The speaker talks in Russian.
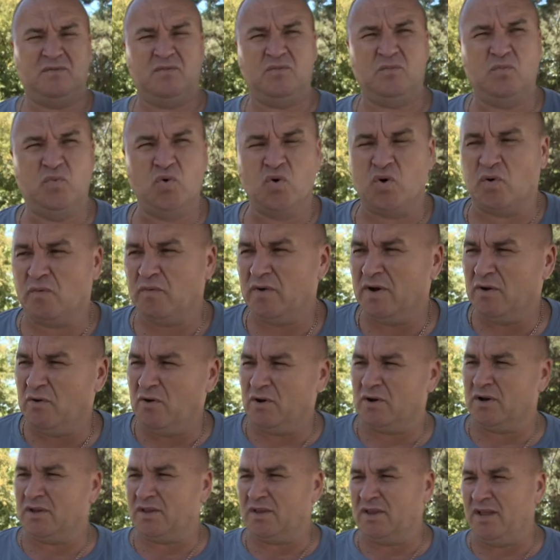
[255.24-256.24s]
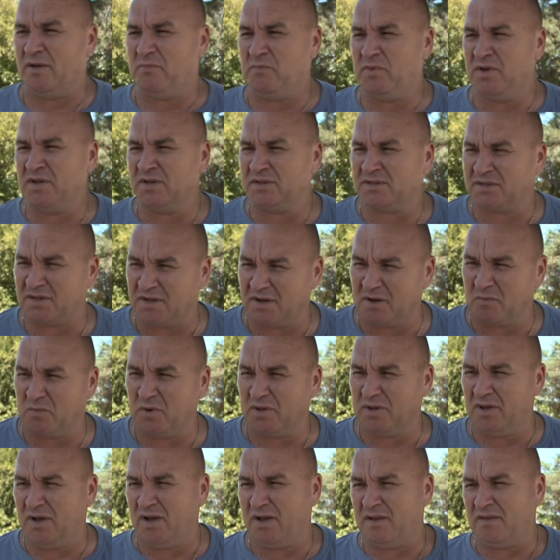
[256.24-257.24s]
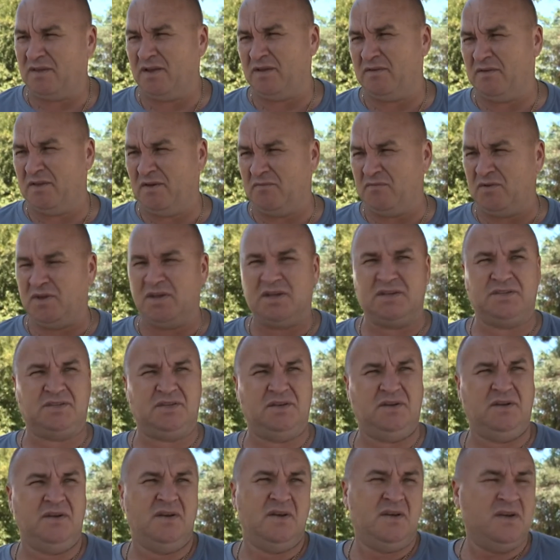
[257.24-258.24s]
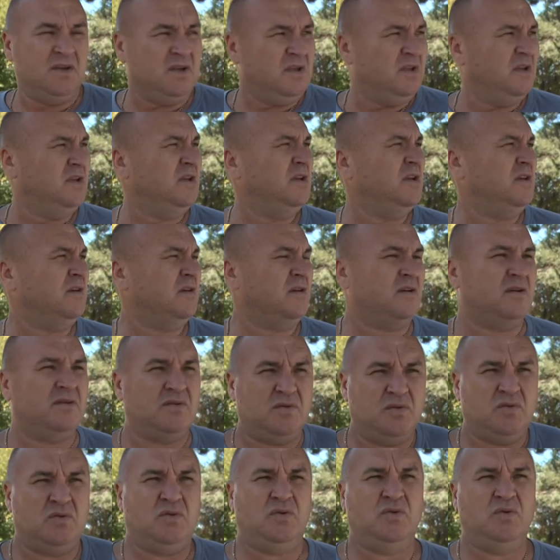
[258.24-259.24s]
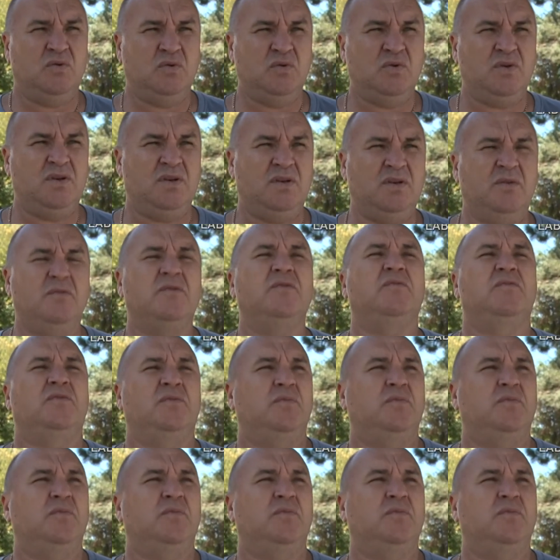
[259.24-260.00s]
буквы город Лабинск, как бы, да, на, на въезде. И ну и